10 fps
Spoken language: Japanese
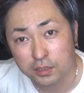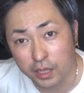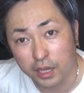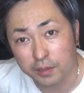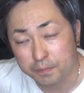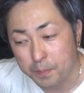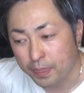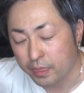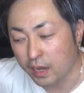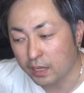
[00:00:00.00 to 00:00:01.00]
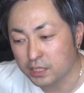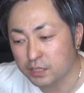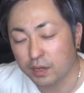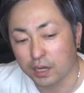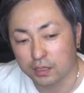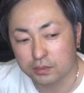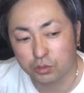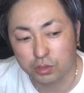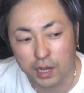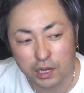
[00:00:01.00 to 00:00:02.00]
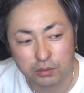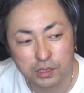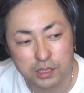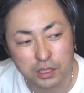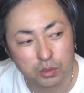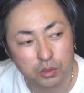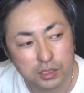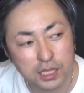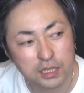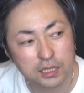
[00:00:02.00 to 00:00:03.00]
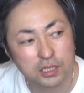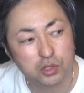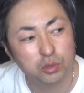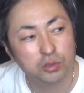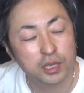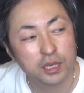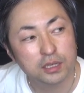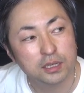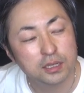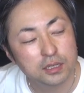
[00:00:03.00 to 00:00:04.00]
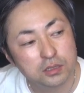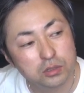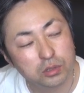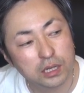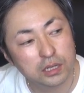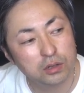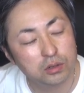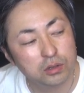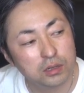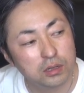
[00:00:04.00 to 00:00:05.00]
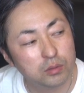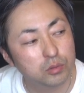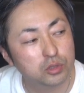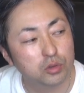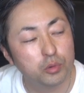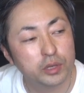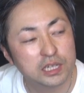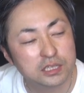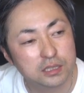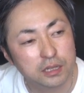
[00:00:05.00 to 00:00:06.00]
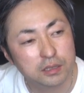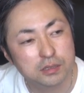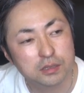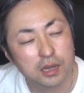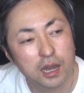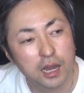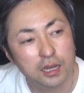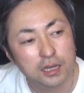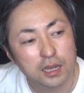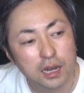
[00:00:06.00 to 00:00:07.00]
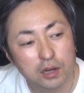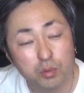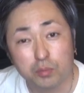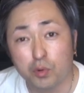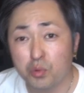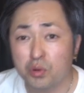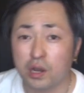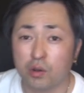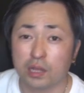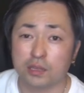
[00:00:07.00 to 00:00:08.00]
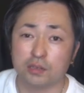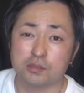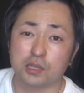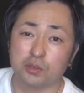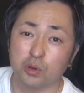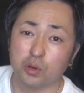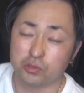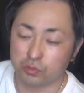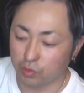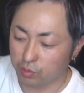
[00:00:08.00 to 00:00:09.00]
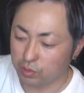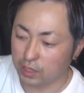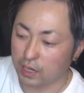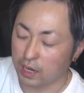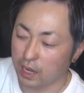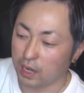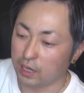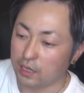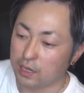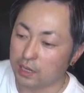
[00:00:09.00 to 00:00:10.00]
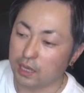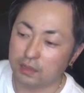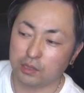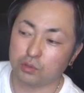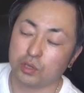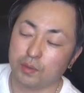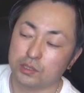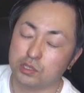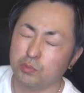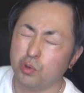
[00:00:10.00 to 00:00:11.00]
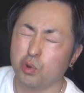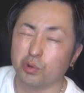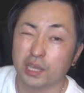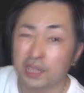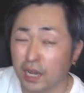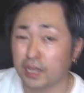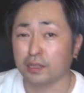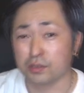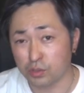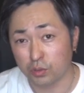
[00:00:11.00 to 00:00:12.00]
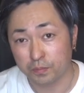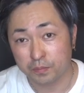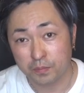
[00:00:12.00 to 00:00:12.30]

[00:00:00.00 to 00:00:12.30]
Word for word: ね。で話はちょっと変わるんですけど、さっきちょうどねその話あもうちょっと思い出したんですが、あの僕モモンガを飼ってるんですけど、そのモモンガが飼った時は寿命ごねんって書いてあったんですよ。